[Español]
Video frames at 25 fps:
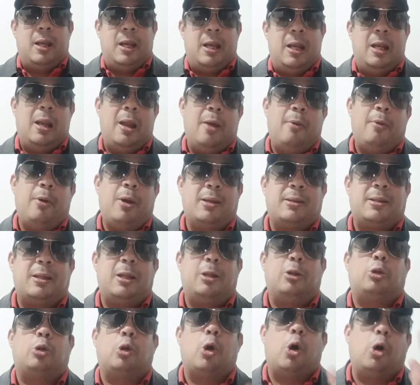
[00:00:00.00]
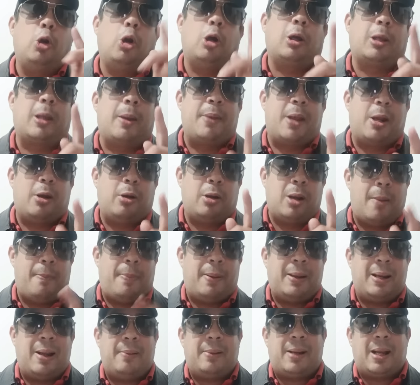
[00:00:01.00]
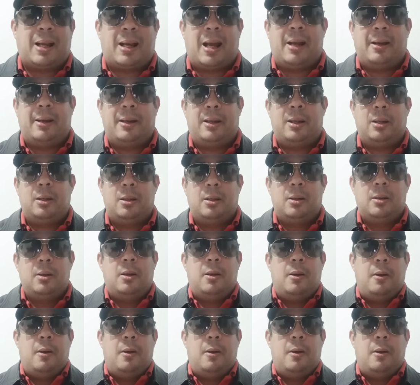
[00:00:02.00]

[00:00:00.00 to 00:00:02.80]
y les voy a decir, todos los que vieron la palabra gane